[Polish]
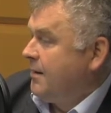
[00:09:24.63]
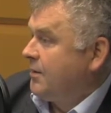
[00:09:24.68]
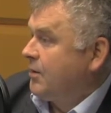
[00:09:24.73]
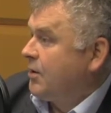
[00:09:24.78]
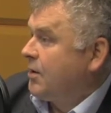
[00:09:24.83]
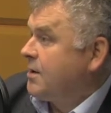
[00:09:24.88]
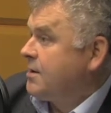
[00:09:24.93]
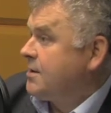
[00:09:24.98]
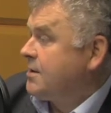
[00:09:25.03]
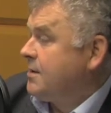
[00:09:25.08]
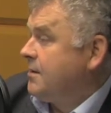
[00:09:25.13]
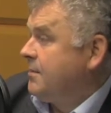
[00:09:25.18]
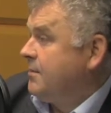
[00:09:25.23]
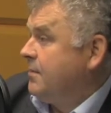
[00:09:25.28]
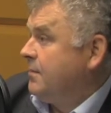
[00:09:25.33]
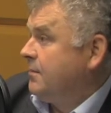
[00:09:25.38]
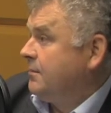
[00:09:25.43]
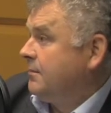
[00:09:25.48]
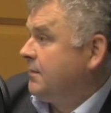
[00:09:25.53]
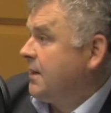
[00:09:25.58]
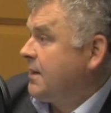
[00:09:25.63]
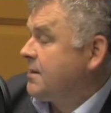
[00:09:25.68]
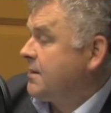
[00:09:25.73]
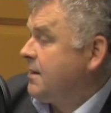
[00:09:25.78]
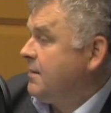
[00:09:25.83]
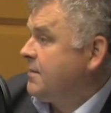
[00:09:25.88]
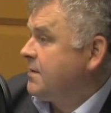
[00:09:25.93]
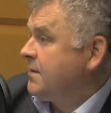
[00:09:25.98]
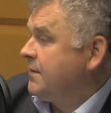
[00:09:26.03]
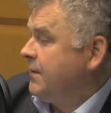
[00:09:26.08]
To jest
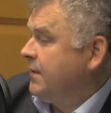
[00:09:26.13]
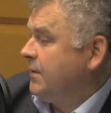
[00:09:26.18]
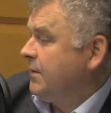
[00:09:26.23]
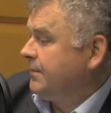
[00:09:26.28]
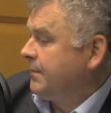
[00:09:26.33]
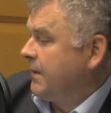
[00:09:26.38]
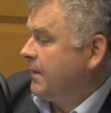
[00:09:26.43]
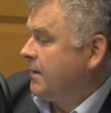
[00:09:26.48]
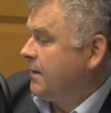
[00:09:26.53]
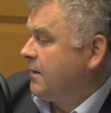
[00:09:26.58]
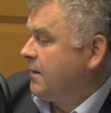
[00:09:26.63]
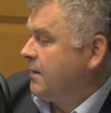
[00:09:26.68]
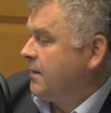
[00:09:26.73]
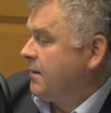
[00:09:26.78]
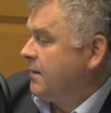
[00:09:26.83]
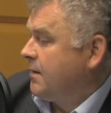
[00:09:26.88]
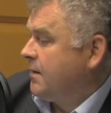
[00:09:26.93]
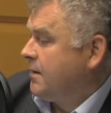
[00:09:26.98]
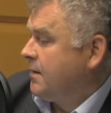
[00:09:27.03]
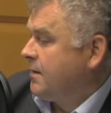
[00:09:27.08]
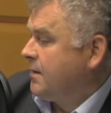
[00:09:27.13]
następstwo mm,